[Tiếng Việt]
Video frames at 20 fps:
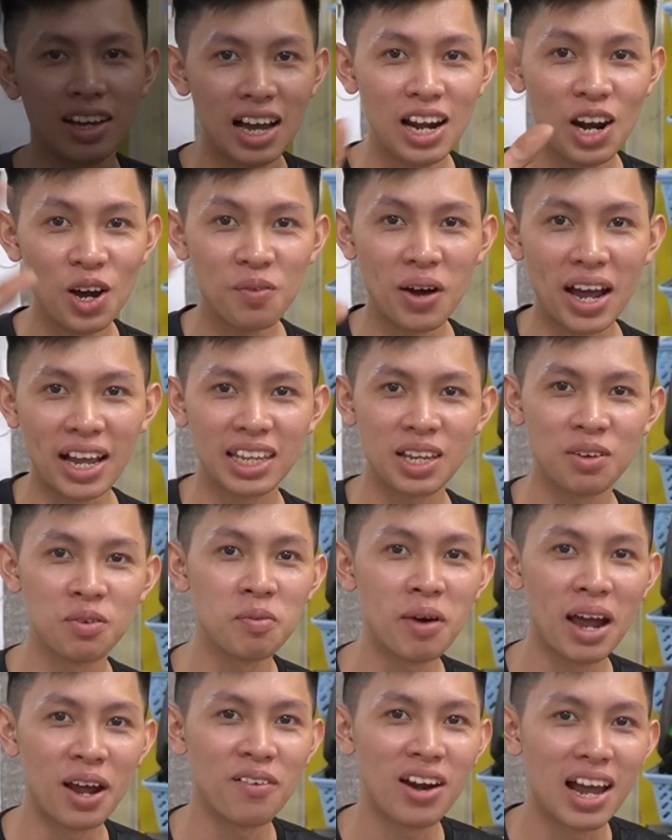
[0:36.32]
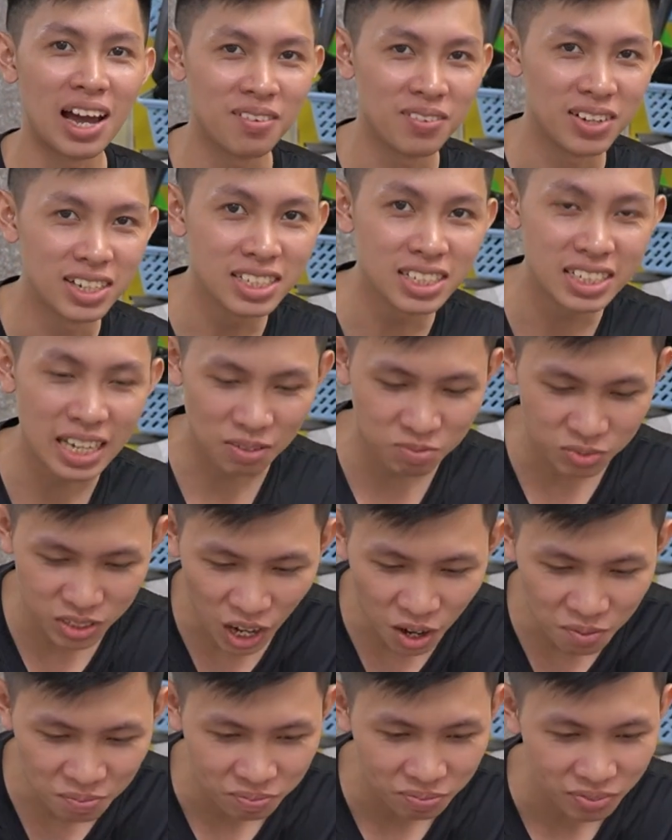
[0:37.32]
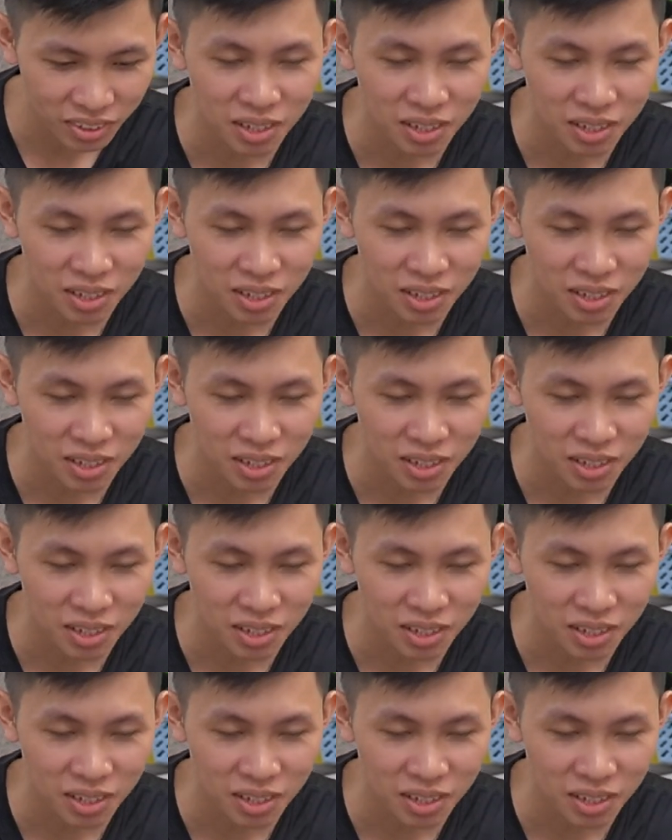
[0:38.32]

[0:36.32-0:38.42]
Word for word: Hello các bạn, chào các bạn quay lại với Xe Ôm Shop.